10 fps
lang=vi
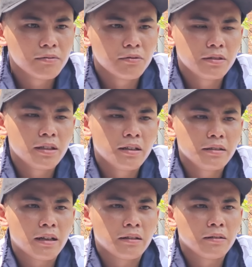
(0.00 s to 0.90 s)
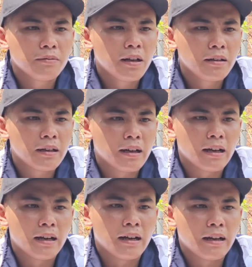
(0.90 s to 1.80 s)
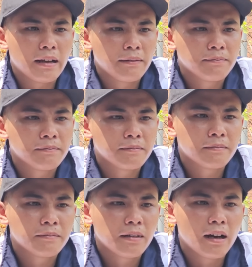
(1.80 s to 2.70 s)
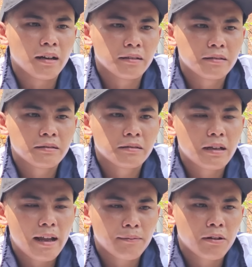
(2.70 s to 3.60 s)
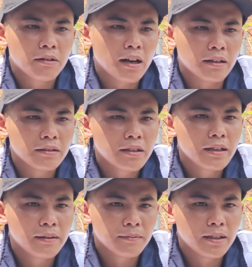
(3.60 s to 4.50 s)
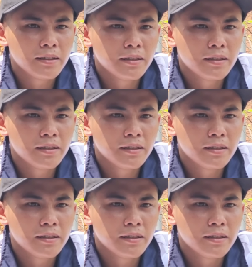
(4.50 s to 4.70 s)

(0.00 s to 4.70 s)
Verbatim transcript: quýnh nó, giờ lúc đó là em còn hận nó thêm nữa.